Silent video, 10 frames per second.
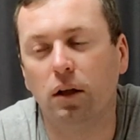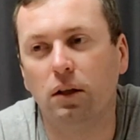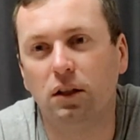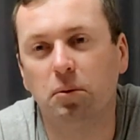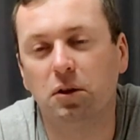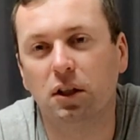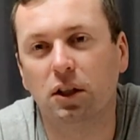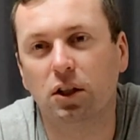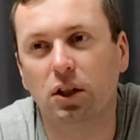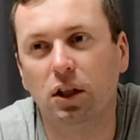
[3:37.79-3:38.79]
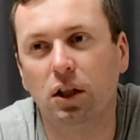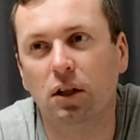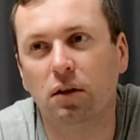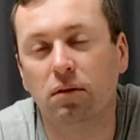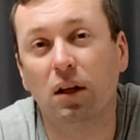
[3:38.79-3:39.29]
И тем
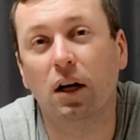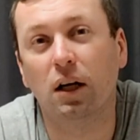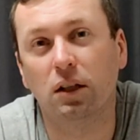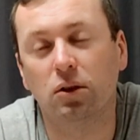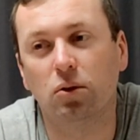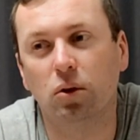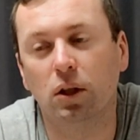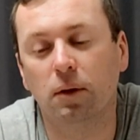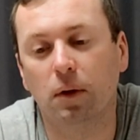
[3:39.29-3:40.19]
страшнее вторая история,